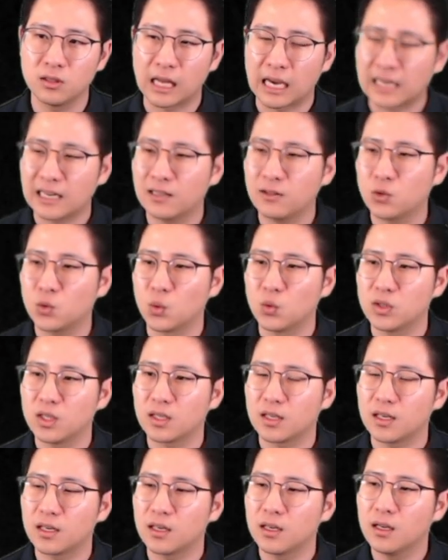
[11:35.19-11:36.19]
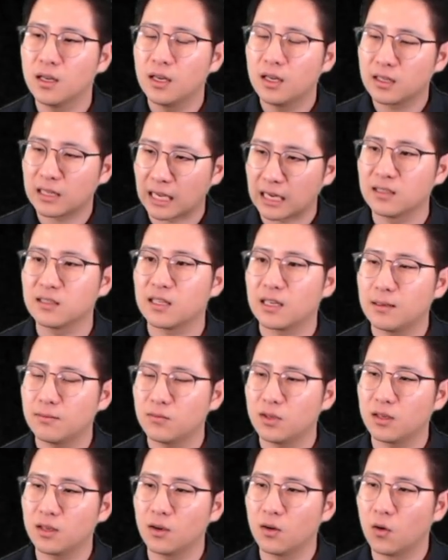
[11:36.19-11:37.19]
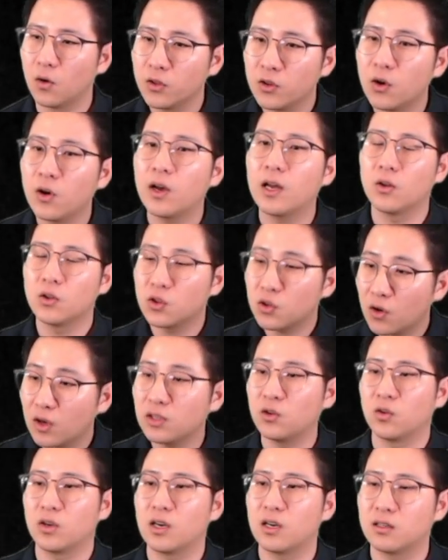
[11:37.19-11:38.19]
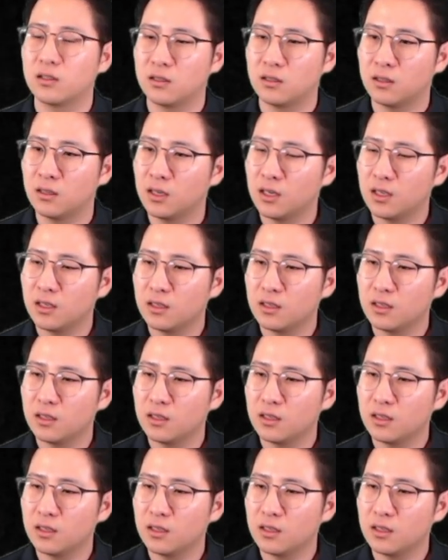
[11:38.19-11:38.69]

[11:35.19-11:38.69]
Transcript: 나라는 존재가 다른 사람들에게 어떠한, 어떠한 영향을